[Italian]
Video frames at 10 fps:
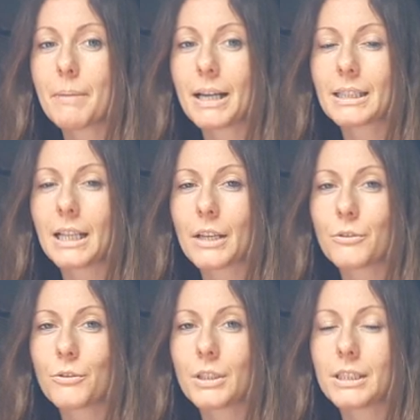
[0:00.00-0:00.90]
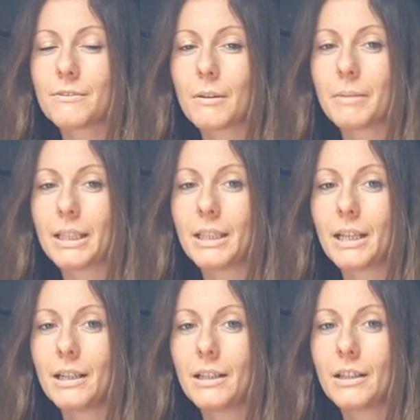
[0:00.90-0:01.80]
parte alla riunione di
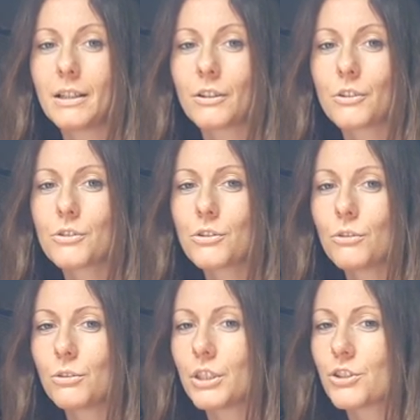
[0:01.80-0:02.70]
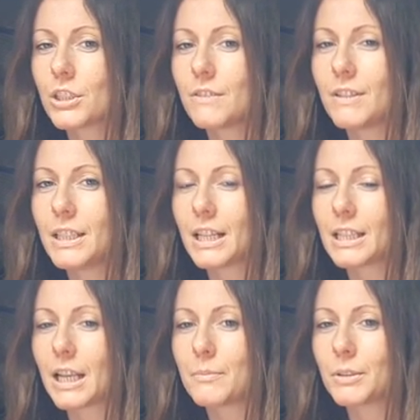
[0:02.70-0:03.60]
famiglia. Non solo dice di venire
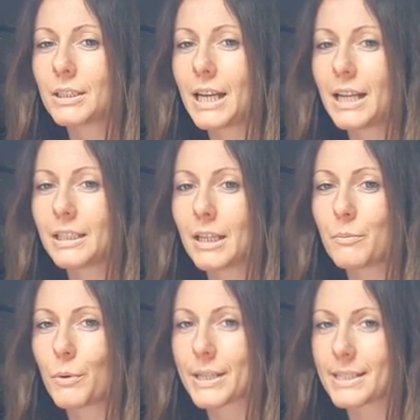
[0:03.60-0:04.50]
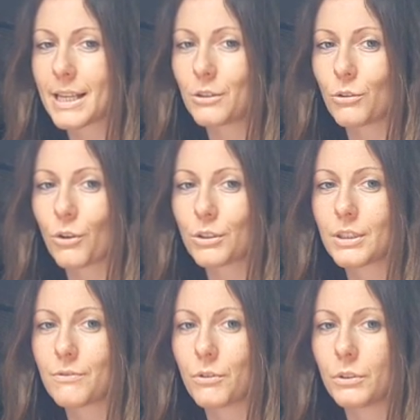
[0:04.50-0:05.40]
dalla montagna pur essendo
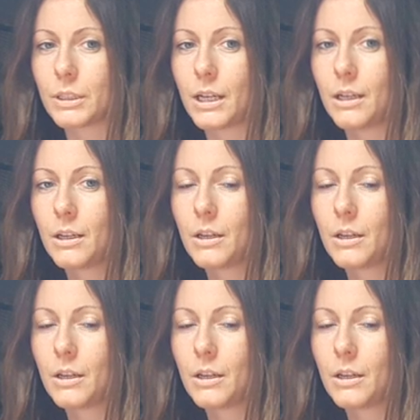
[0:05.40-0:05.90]
notte fonda,